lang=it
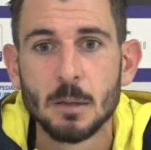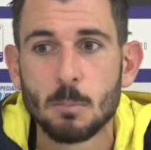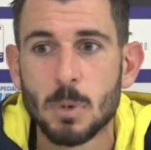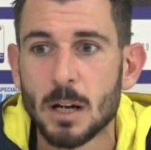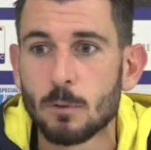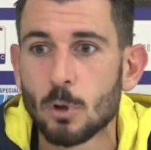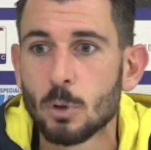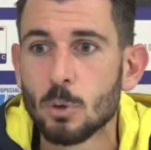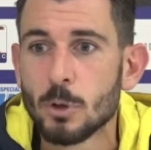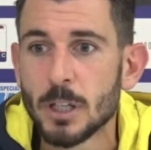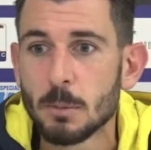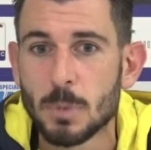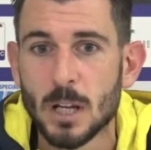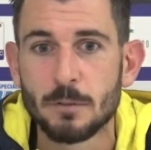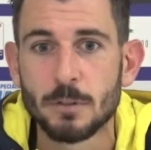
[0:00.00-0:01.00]
bravo lui,
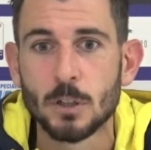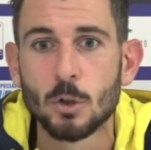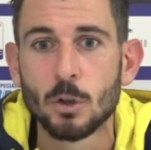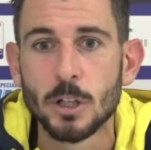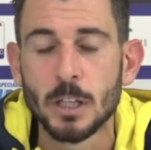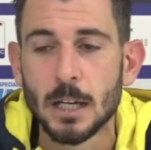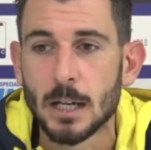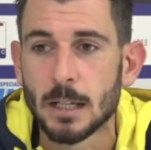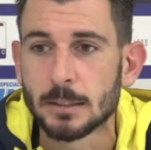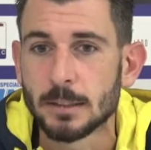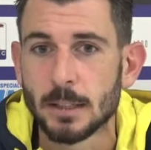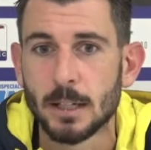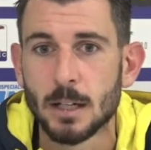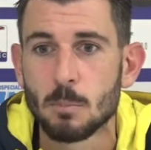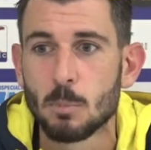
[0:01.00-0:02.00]
bravi noi a
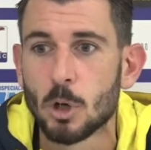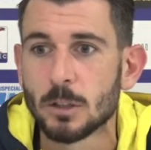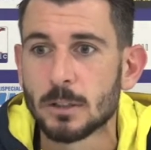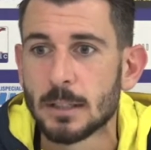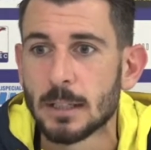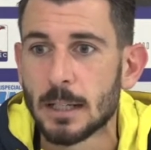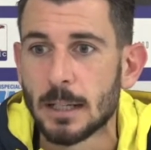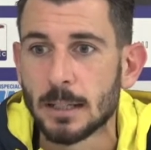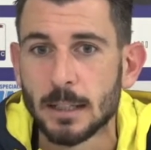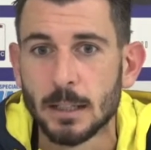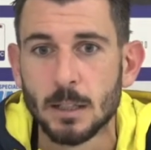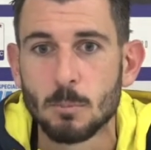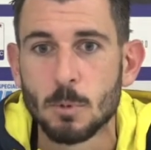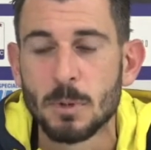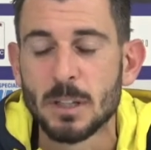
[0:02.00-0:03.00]
tenere botta anche
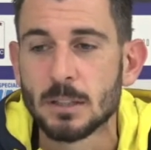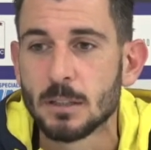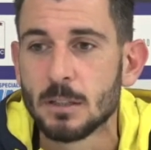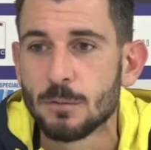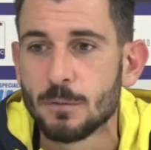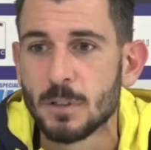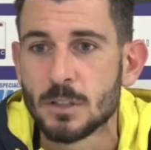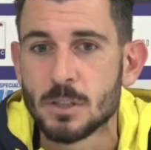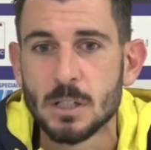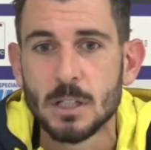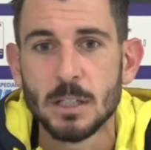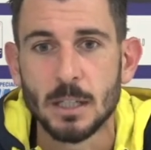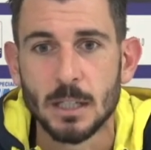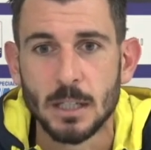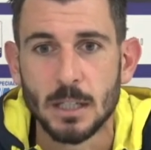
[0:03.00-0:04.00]
nei momenti difficili
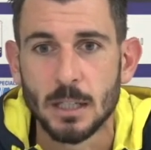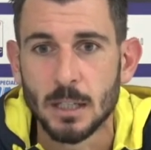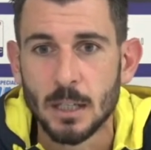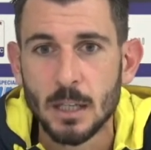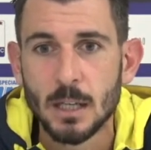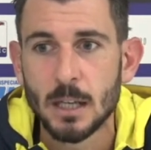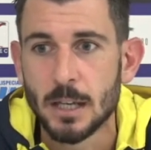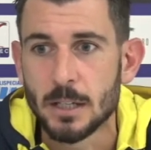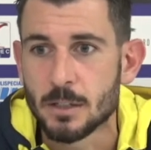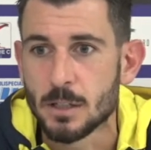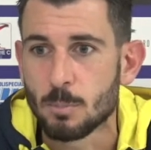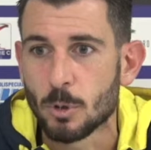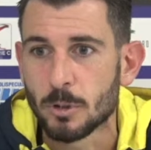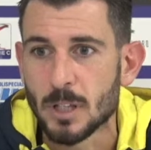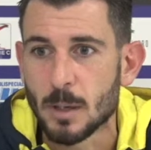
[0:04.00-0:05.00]
e, e ci
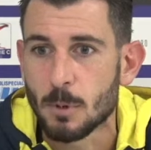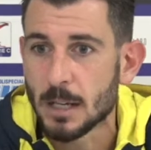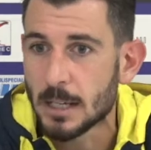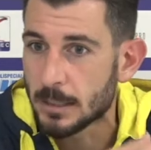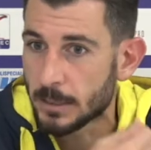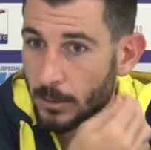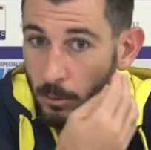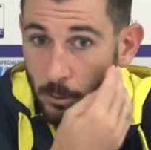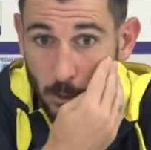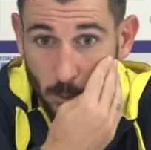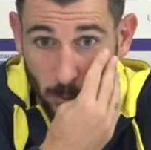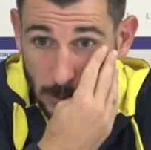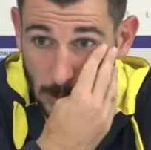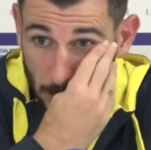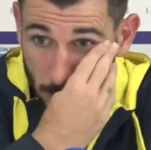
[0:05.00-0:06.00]
portiamo a casa questo
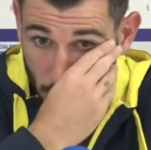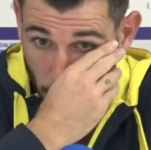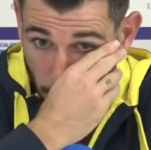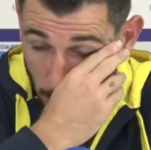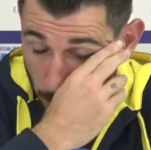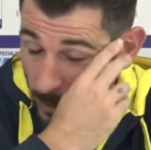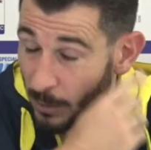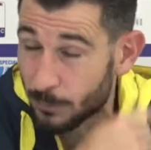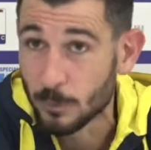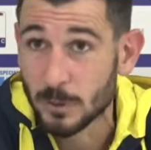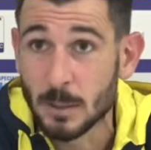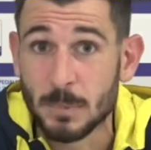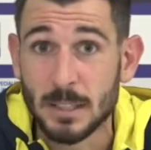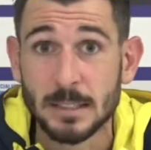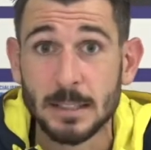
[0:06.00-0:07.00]
risultato che per noi era
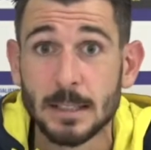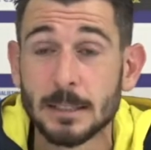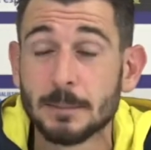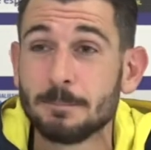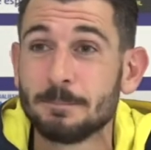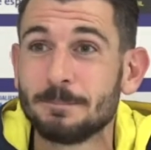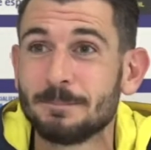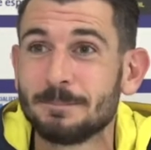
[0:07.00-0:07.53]
fondamentale